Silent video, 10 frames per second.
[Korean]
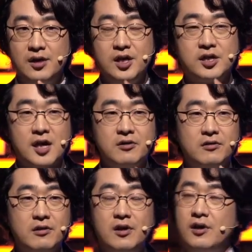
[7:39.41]
이
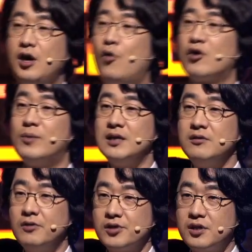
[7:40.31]
책을 영화로
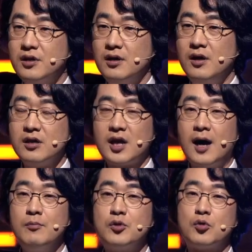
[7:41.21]
만든 것이
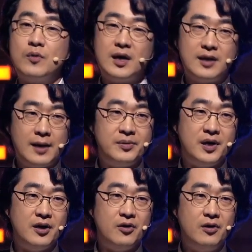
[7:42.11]
잠수종과
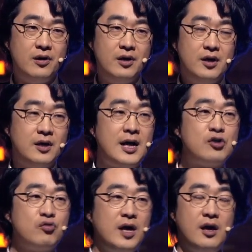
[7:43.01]
답이에요
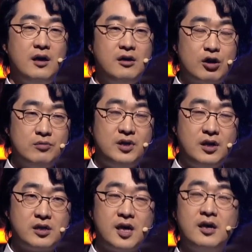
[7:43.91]
나중에
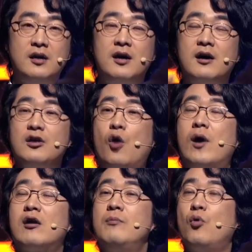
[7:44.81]
여러분들이 책이나
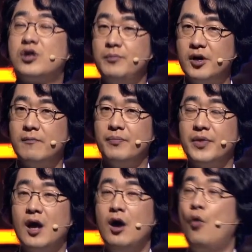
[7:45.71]
영화를 보시면
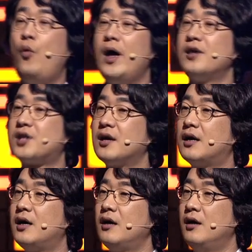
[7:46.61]
왜
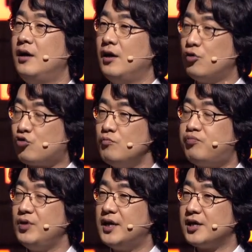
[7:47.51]
제가
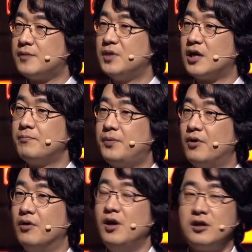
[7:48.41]
중풍이나
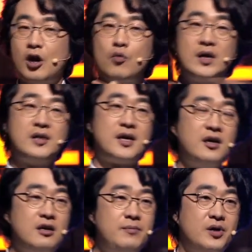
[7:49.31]
심장병, 혈관에
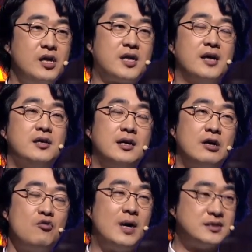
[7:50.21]
생기는 병이
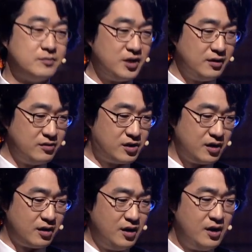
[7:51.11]
잔인하다고
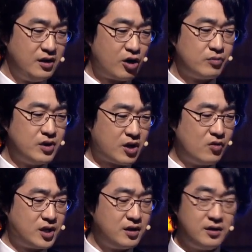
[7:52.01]
말씀드리는지 여러분
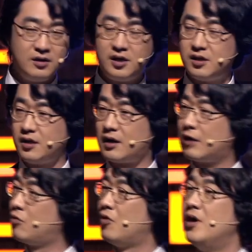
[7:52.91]
절실히
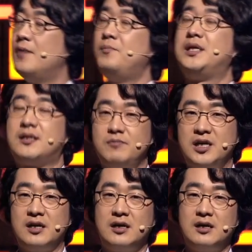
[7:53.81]
느끼시리라고
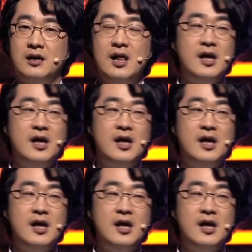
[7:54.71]
믿습니다.